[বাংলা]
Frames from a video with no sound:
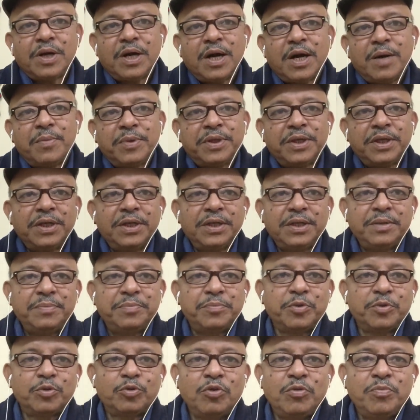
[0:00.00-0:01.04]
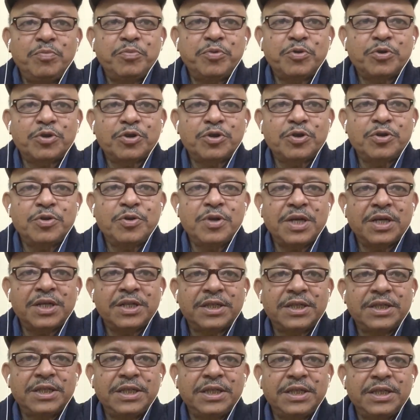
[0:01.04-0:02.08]
আমাদের প্রথম প্রশ্ন
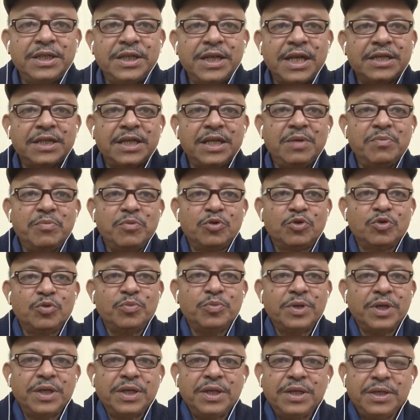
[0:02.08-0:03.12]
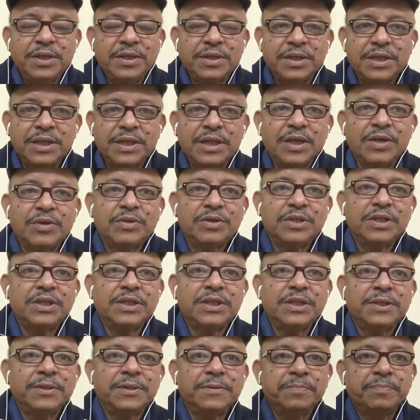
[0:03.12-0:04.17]
আসছে রাসেল মজুমদারের সেটা হচ্ছে
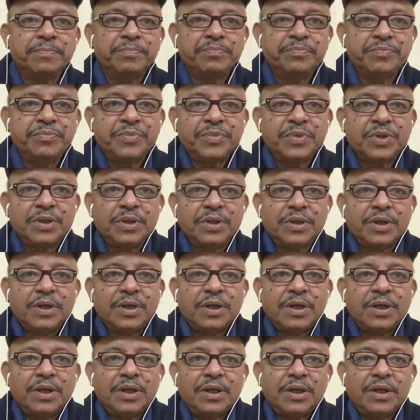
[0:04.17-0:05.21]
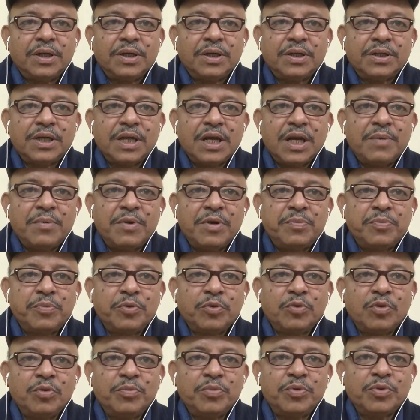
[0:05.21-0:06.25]
যে স্যার আমার
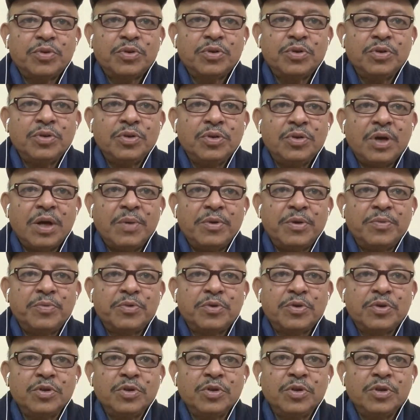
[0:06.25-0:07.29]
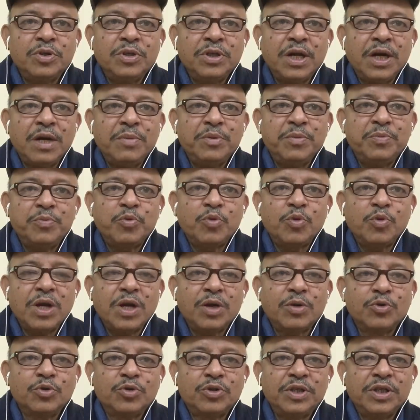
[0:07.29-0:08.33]
প্রথম প্রশ্ন হলো আমার প্রশ্ন হলো যে আমি পোনা
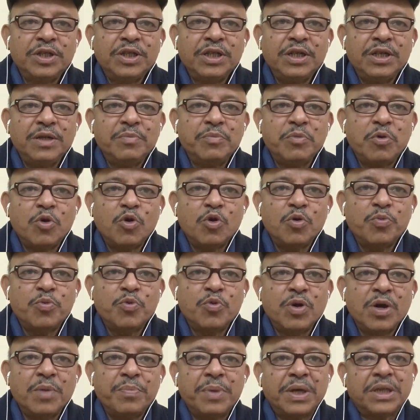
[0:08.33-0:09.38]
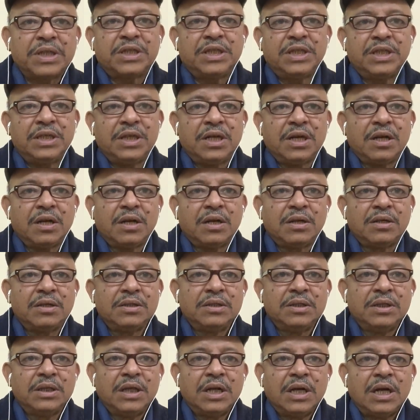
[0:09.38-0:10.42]
খুঁজতে গিয়ে বড় পোনা পাচ্ছি না
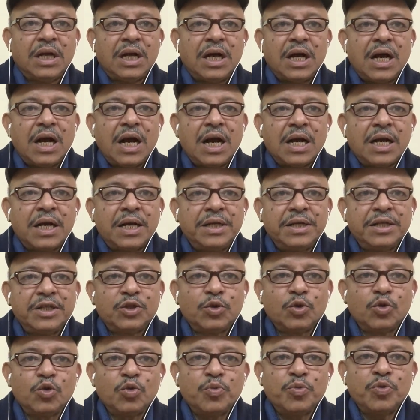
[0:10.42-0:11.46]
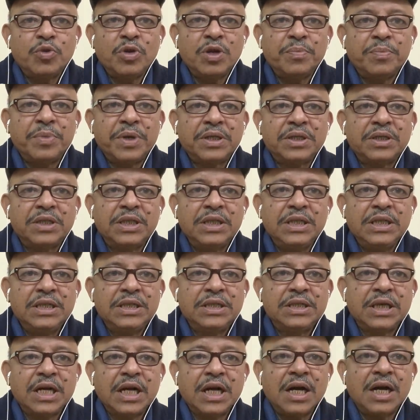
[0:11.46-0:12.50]
আকারে ছোট পোনা পাচ্ছি
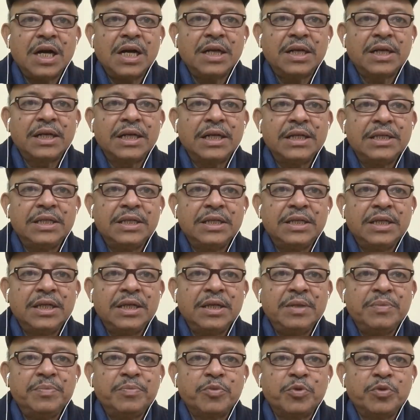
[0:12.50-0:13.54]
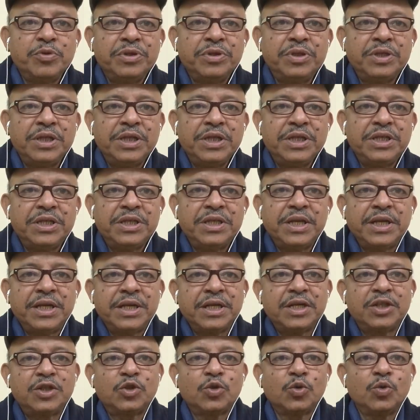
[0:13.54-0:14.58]
যা কেজিতে পঁয়ত্রিশ
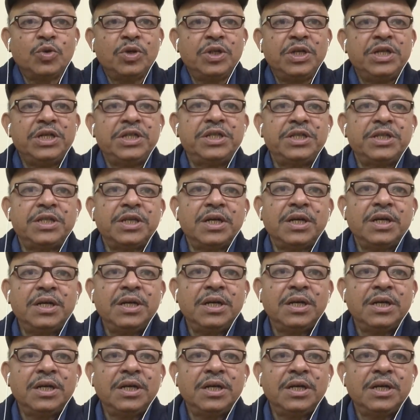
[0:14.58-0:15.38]
থেকে চল্লিশটা